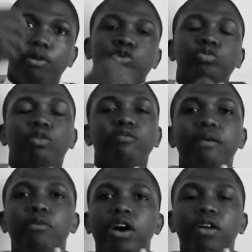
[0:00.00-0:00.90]
bon, tout le monde
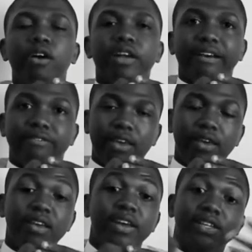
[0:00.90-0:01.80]
va boire un
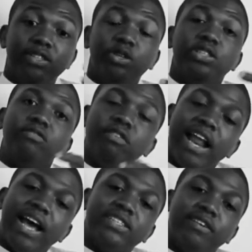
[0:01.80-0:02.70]
café. Si je dis,
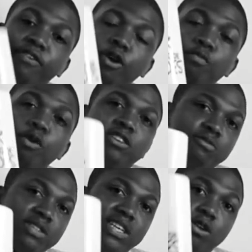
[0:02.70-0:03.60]
voilà, j'ai fait un mug
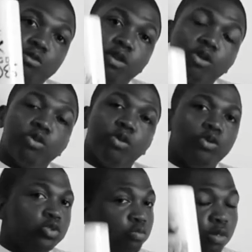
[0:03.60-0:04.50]
spécial, le blog de
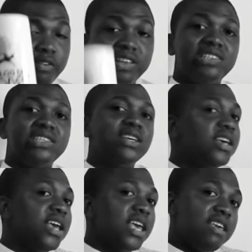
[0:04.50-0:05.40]
Roth, tout le monde va dire,
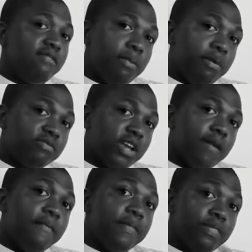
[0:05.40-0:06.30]
il va prendre ça.